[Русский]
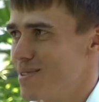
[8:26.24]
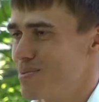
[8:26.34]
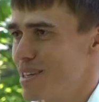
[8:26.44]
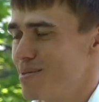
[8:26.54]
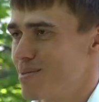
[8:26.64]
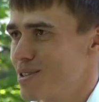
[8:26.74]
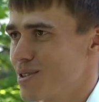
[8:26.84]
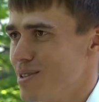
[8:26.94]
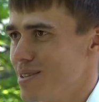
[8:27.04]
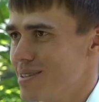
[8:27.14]
вообще я
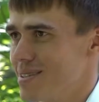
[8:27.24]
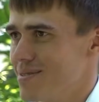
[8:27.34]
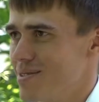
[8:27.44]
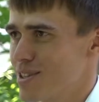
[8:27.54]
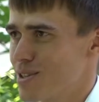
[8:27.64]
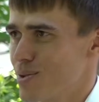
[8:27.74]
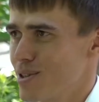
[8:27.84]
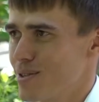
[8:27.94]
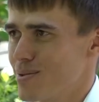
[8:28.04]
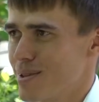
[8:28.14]
пришел в э, лыжи
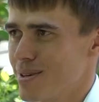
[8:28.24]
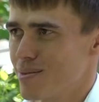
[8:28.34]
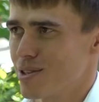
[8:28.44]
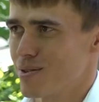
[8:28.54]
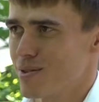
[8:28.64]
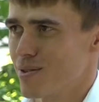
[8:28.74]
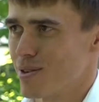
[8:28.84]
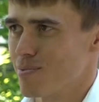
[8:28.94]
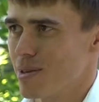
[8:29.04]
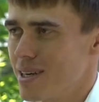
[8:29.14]
осенью, там еще
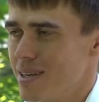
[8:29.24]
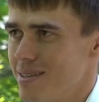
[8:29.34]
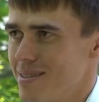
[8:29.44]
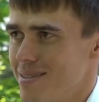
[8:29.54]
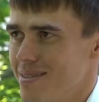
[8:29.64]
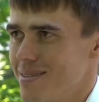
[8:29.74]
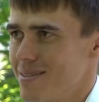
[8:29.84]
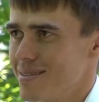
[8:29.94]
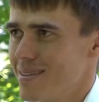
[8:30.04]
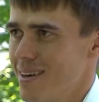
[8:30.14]
только бегали,
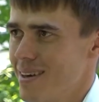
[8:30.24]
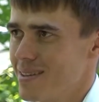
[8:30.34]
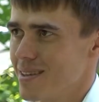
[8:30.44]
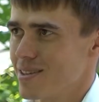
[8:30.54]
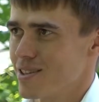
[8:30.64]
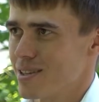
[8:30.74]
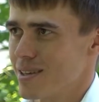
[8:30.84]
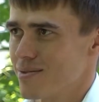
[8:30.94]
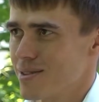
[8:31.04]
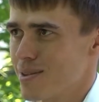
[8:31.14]
на лыжи-то я
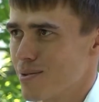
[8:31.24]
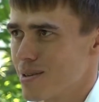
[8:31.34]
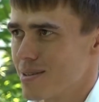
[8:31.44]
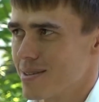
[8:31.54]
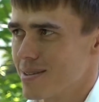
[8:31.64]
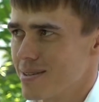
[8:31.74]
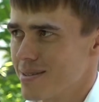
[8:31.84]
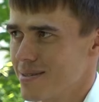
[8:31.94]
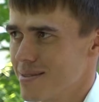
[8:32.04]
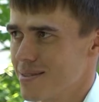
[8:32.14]
встал только,
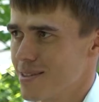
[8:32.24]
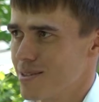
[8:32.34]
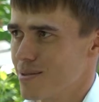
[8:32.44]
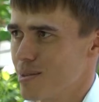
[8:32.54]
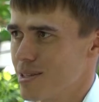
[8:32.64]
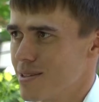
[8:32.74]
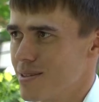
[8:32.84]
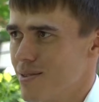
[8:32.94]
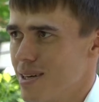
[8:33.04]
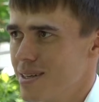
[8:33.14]
через месяца
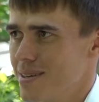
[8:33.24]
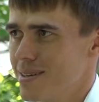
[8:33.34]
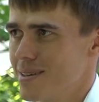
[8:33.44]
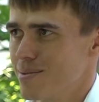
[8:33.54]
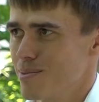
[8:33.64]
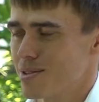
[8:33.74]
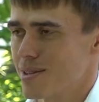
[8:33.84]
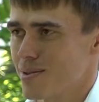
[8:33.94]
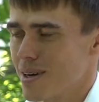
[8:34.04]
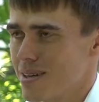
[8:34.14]
два после
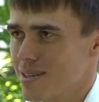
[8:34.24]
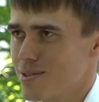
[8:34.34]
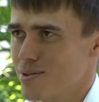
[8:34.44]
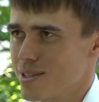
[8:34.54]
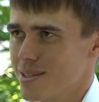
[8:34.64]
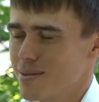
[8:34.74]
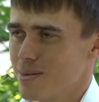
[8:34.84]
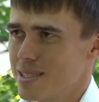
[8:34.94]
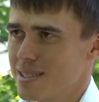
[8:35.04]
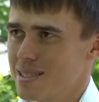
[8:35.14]
того, как начал уже
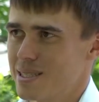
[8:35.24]
заниматься.